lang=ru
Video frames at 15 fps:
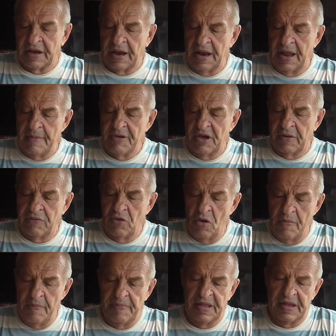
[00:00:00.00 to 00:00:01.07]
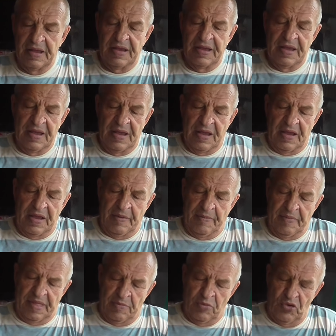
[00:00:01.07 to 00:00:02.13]
а когда мы рвем,
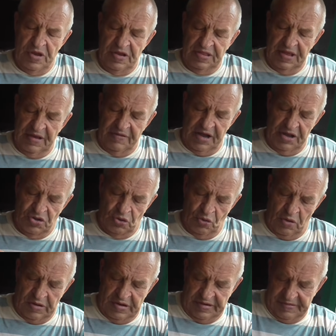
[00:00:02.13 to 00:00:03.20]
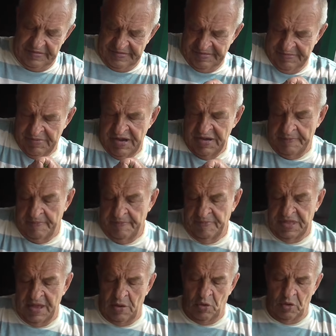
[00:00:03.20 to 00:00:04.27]
будет давать сок. Мы
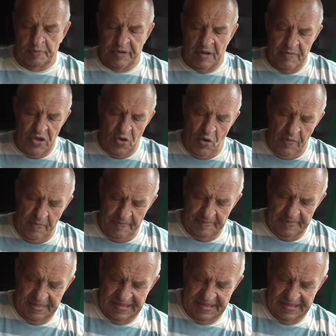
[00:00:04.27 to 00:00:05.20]
так вот помнем.